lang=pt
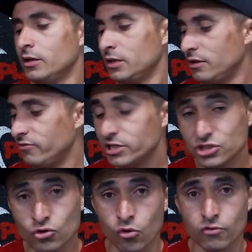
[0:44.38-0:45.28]
E ele veio
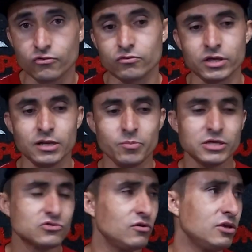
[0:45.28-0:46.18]
de novo, e ele
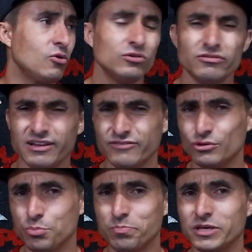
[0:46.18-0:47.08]
passou aqui ontem, eu tava
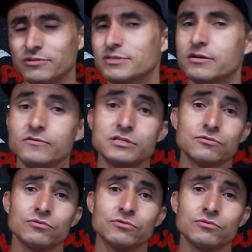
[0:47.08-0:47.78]
entupido de serviço,